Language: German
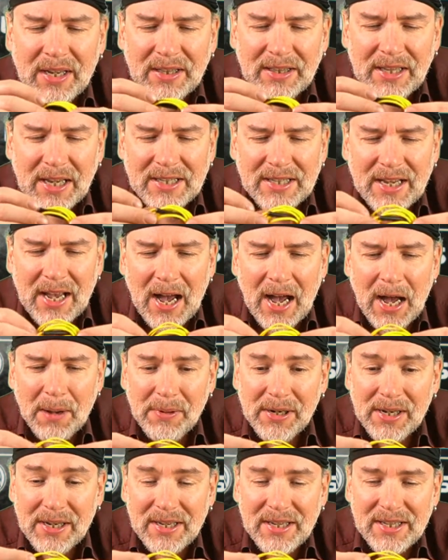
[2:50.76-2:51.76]
Das
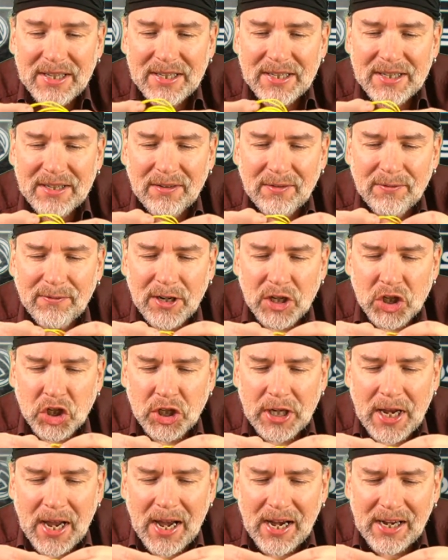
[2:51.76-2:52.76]
Kabel ist
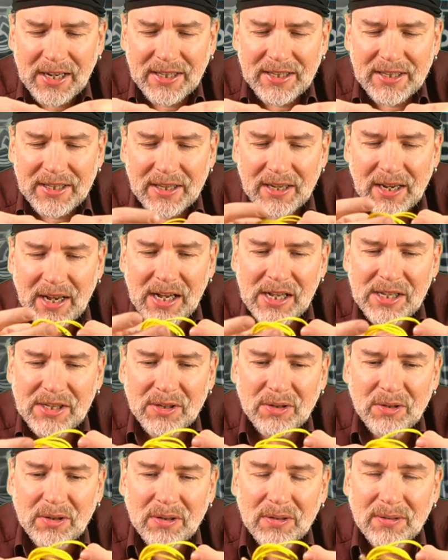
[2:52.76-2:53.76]
verstärkt,
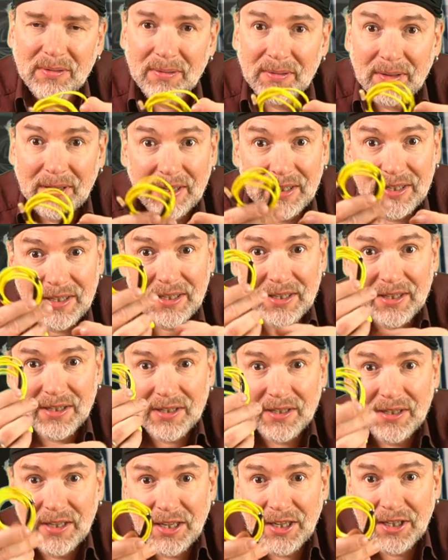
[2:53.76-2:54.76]
also es
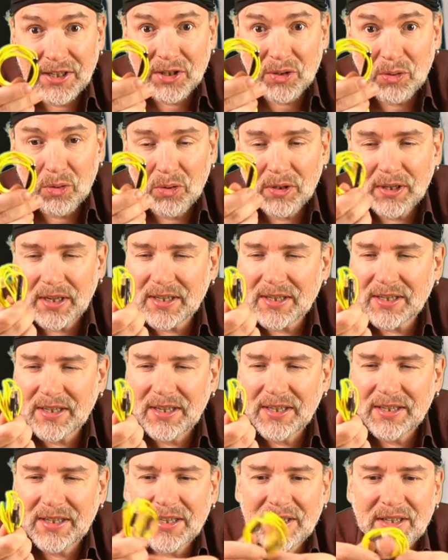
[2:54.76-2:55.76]
ist nicht so, dass
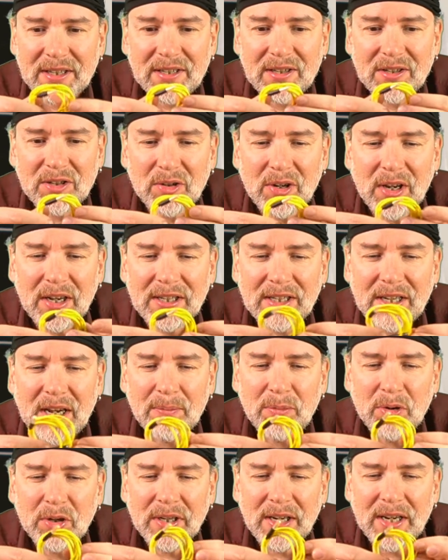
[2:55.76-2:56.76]
dieses so leicht
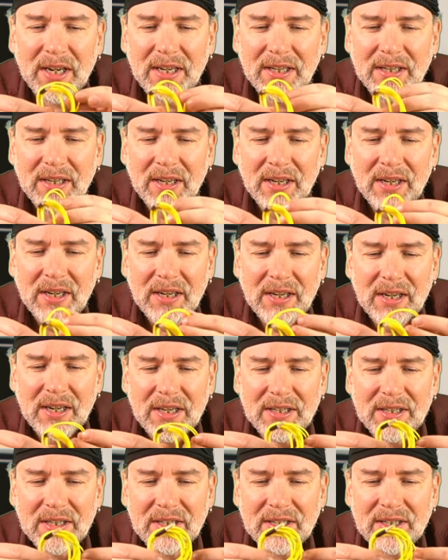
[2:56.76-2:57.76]
kaputt geht.
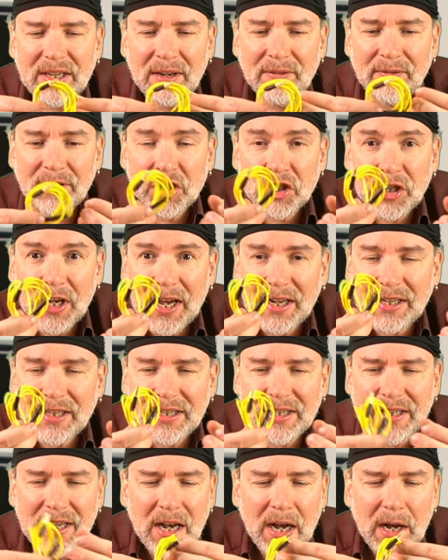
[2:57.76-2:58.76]
Es ist ein
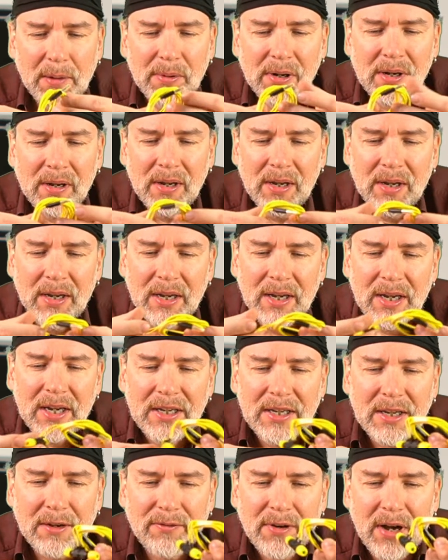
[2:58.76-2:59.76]
verstärktes Kabel
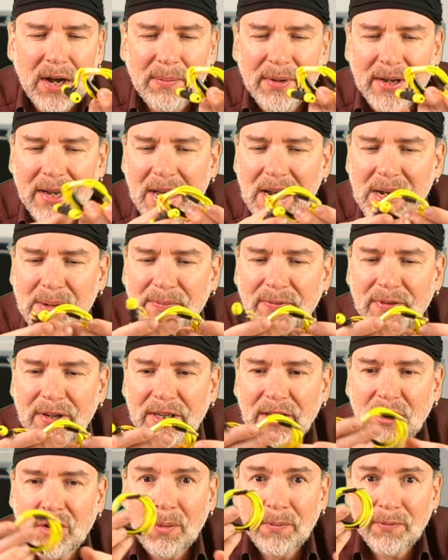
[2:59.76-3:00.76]
in der Farbe Gelb wie
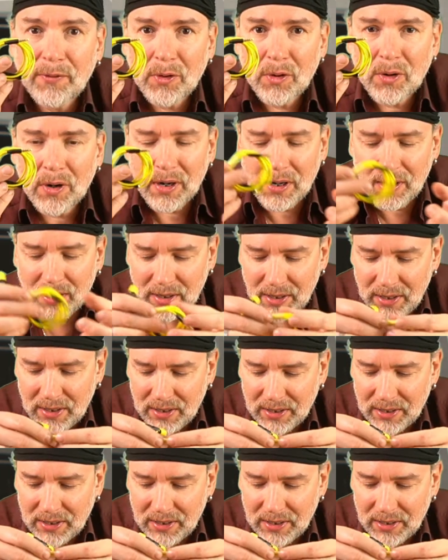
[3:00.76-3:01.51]
die Kopfhörer.